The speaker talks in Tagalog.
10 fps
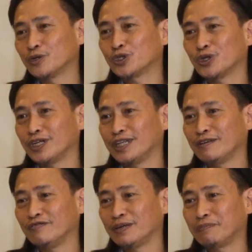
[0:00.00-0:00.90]
gusto
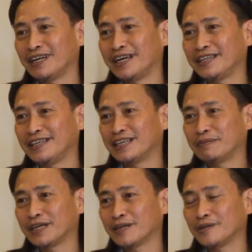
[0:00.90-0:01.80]
rin ni VP Leti
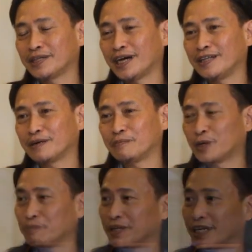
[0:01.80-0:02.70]
na magkaroon tayo ng
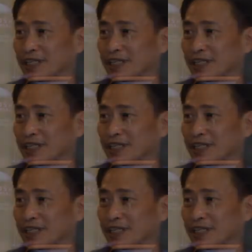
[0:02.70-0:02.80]
more